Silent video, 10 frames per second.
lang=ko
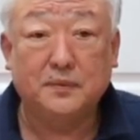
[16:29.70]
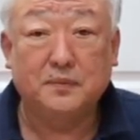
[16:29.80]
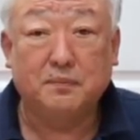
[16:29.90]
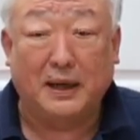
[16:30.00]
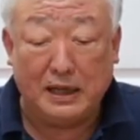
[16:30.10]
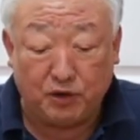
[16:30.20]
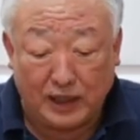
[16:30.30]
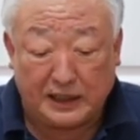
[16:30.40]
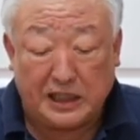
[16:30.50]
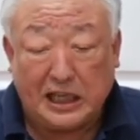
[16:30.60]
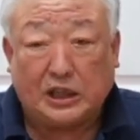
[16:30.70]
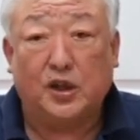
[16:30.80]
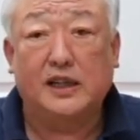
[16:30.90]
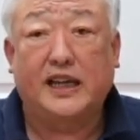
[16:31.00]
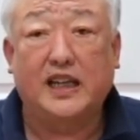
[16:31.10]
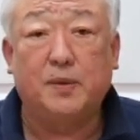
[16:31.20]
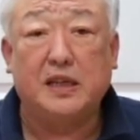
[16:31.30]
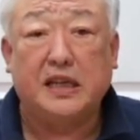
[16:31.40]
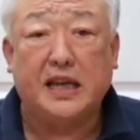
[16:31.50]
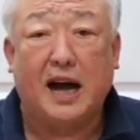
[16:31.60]
만약 우리가 이터널 개념을
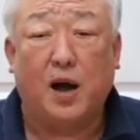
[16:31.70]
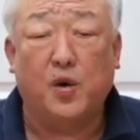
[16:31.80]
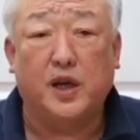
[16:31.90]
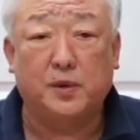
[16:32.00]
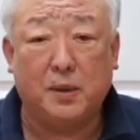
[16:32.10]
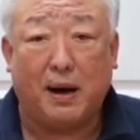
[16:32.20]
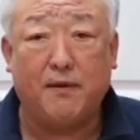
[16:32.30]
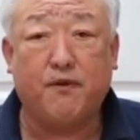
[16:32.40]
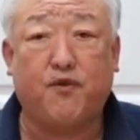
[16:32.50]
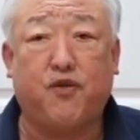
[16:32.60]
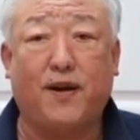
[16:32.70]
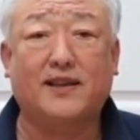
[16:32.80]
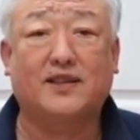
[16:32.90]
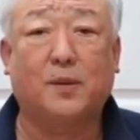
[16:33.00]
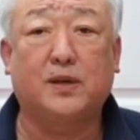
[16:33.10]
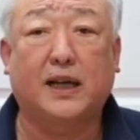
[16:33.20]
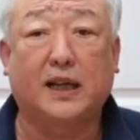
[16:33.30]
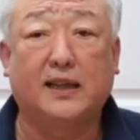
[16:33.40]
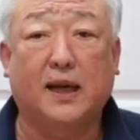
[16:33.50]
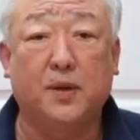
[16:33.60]
이해하고 여러분의 마음이 플렉서블하게
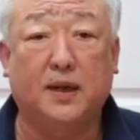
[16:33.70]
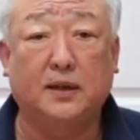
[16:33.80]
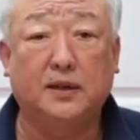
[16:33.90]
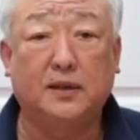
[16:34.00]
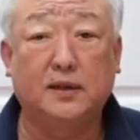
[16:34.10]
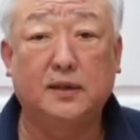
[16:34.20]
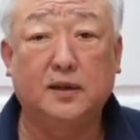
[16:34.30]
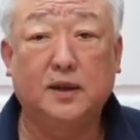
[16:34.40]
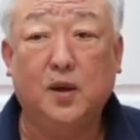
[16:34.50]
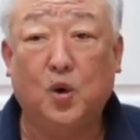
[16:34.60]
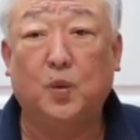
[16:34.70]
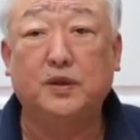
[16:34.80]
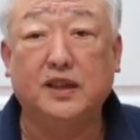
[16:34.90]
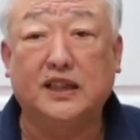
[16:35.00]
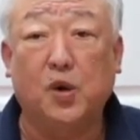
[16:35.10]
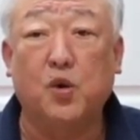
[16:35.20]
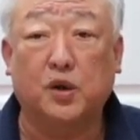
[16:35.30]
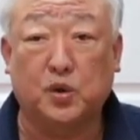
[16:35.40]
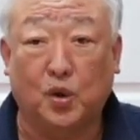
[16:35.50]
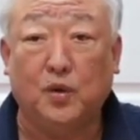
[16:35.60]
된다면 5분 늦게 온
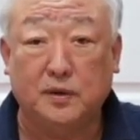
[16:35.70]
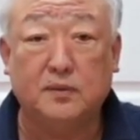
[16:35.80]
것도